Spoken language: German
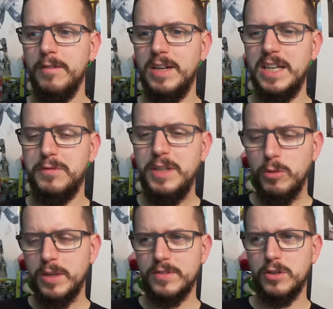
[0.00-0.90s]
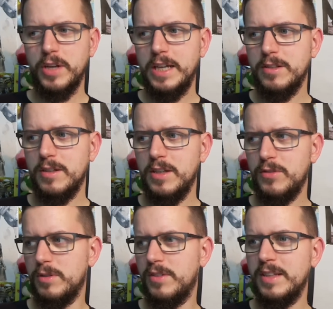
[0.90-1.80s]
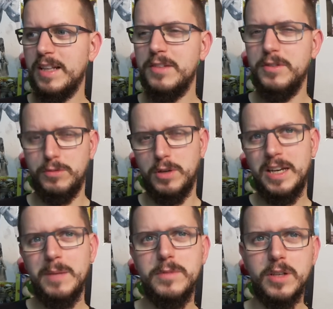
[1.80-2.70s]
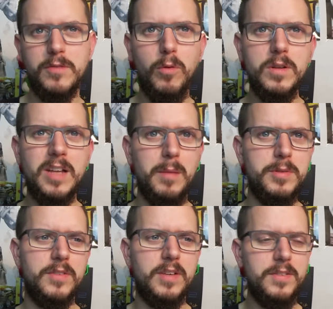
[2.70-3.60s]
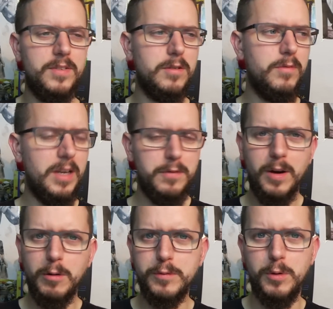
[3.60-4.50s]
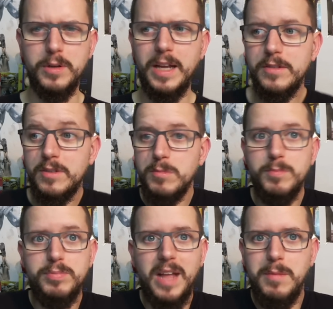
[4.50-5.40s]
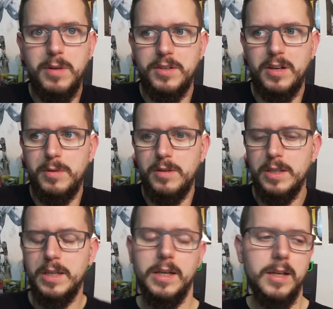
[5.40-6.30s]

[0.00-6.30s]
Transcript: weil das Video jetzt gescheitert ist und das hat alles nicht so geklappt, wie ich das wollte, habe ich das Ganze irgendwie einfach aufgehört. Eigentlich ziemlich dämlich, aber